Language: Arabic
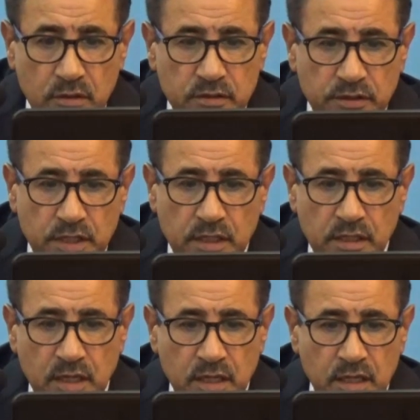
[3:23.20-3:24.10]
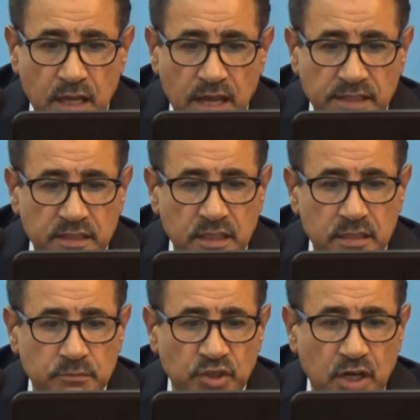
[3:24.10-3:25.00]
كل ذلك أدى
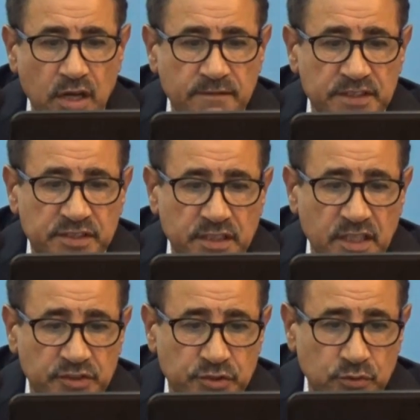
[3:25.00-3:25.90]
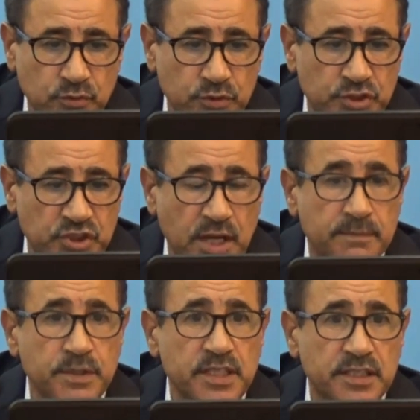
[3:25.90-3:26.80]
لمضاعفة سرعة صعود
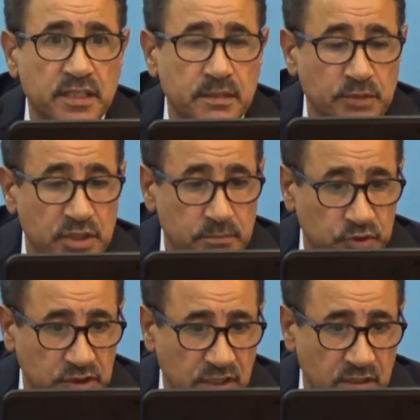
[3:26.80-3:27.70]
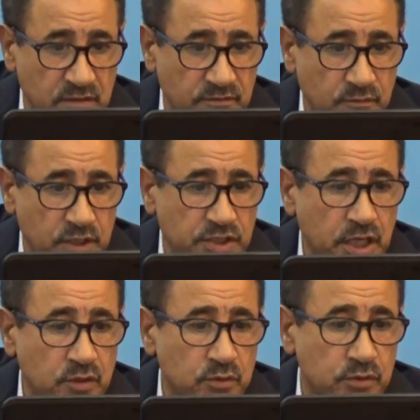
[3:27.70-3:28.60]
شعبية اليمين المتطرف
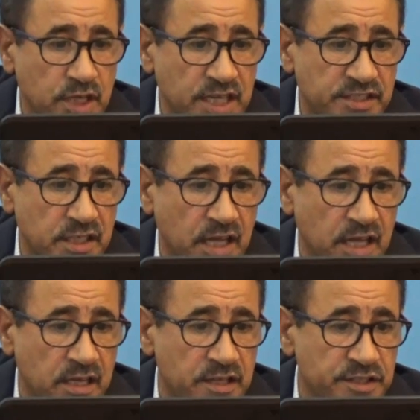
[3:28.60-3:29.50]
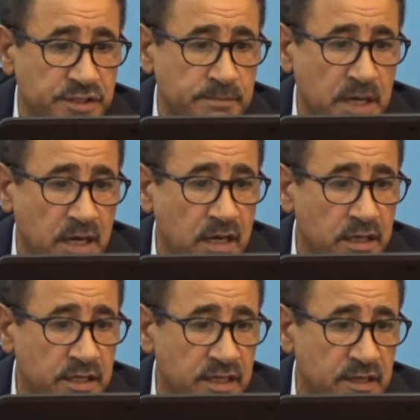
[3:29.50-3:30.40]
وجعله يحصل على نسبة
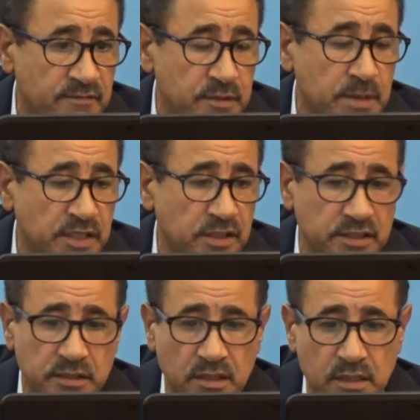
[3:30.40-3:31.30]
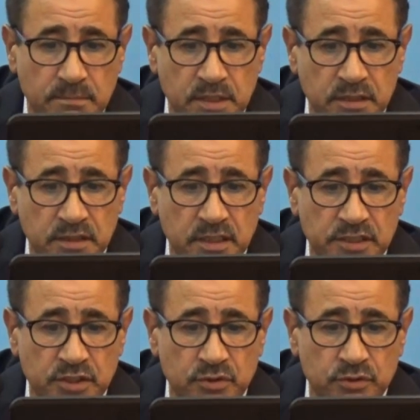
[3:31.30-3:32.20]
عالية في بعض الانتخابات
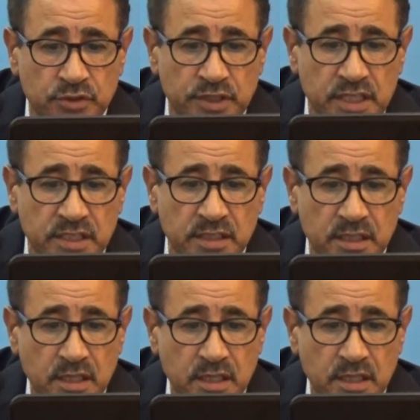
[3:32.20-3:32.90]
التي أجريت